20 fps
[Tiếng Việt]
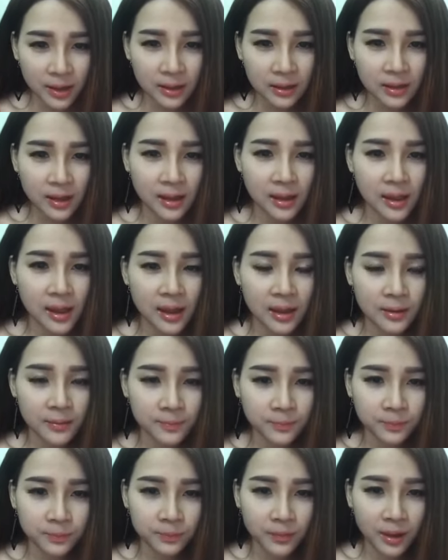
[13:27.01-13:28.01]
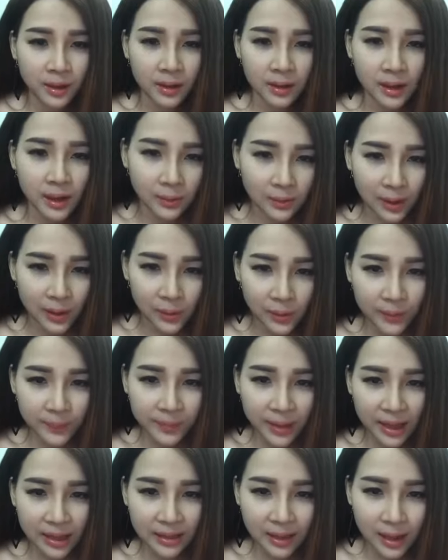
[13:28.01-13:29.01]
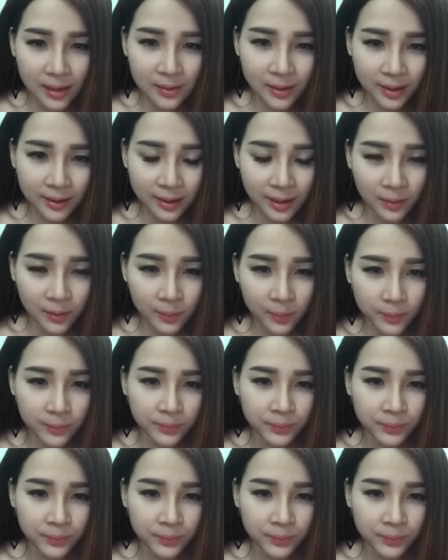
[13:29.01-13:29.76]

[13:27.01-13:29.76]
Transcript: có thể là lâu lâu em tái tạo lại Ngọc,